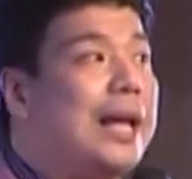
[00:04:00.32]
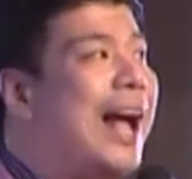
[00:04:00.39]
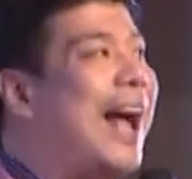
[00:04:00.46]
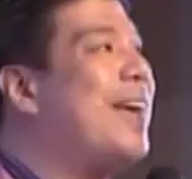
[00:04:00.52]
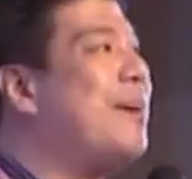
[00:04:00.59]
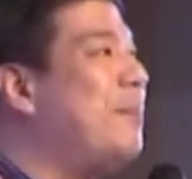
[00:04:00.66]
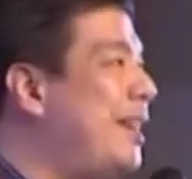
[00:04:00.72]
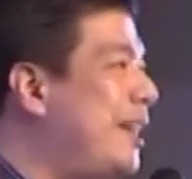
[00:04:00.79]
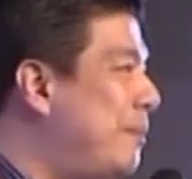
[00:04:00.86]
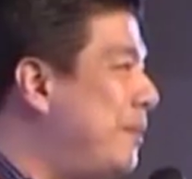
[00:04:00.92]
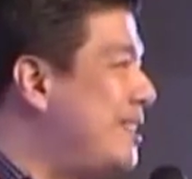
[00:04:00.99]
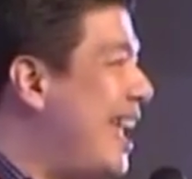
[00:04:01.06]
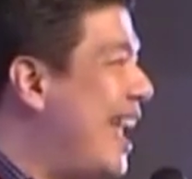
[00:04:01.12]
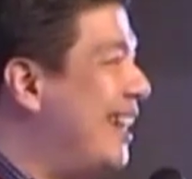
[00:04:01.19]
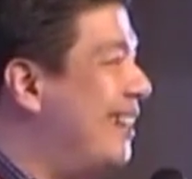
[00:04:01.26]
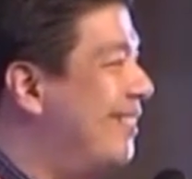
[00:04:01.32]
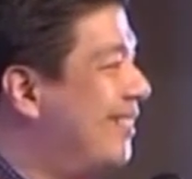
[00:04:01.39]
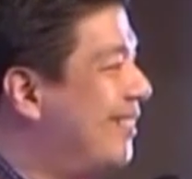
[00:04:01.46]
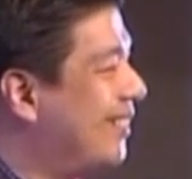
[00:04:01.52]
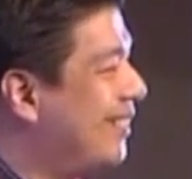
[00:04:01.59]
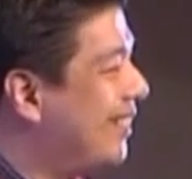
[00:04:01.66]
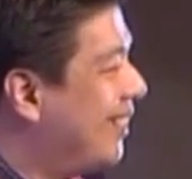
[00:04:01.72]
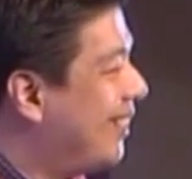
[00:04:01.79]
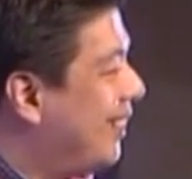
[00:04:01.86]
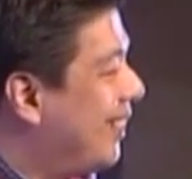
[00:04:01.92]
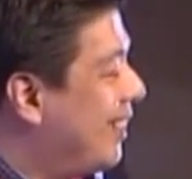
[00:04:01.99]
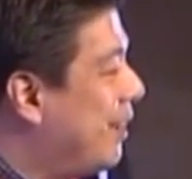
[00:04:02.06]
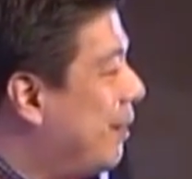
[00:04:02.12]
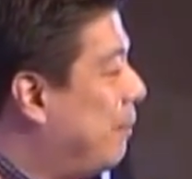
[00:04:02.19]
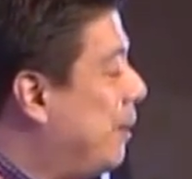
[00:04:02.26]
ka, hi, my name is Ed.
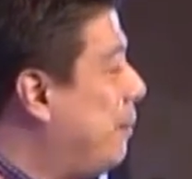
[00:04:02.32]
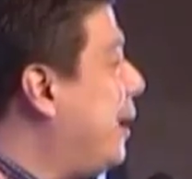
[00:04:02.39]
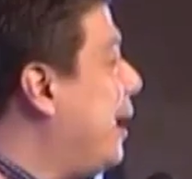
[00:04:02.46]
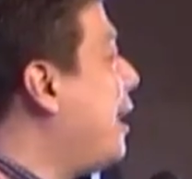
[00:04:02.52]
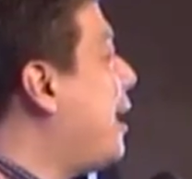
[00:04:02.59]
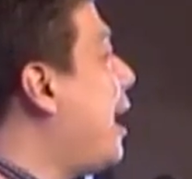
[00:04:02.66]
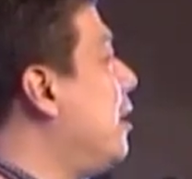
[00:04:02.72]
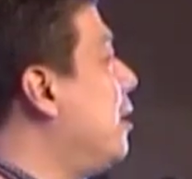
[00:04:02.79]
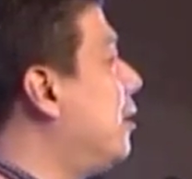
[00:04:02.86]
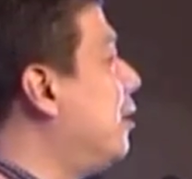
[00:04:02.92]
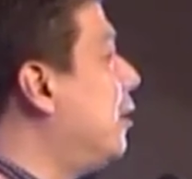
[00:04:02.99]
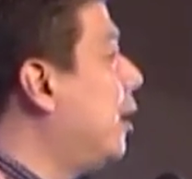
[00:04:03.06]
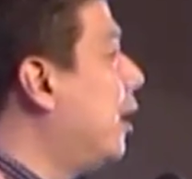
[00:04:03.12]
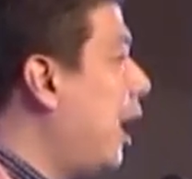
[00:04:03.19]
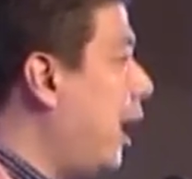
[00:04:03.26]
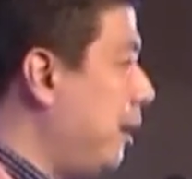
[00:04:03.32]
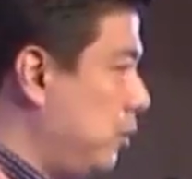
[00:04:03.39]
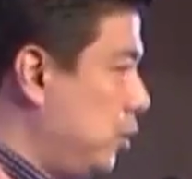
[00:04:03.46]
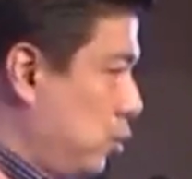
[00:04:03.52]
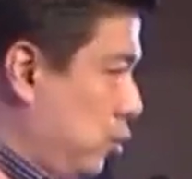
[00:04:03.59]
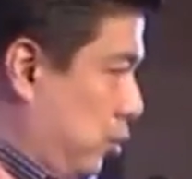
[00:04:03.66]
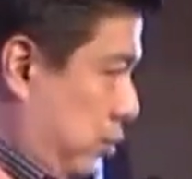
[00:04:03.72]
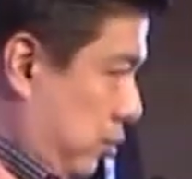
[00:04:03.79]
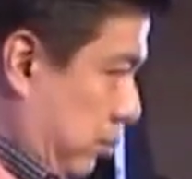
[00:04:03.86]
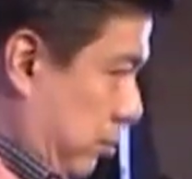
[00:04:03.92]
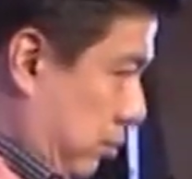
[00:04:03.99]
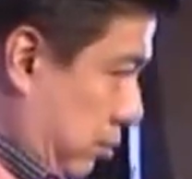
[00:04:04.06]
Bibihira yung, I'm June.